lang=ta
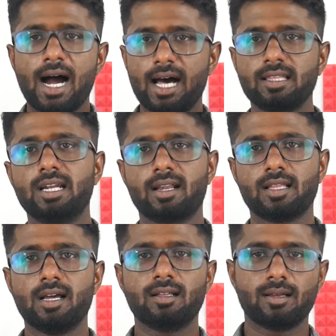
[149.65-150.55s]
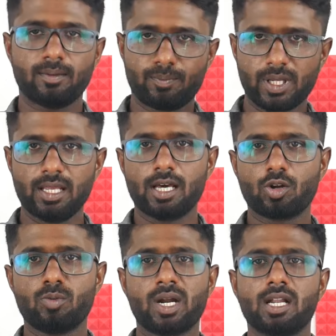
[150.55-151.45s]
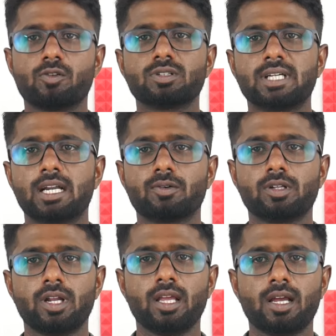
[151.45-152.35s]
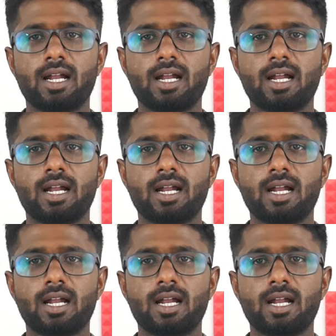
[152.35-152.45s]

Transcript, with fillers: அதனால தான் பெரியாருக்கும் அண்ணாவுக்கும் சண்டை வந்தோடனே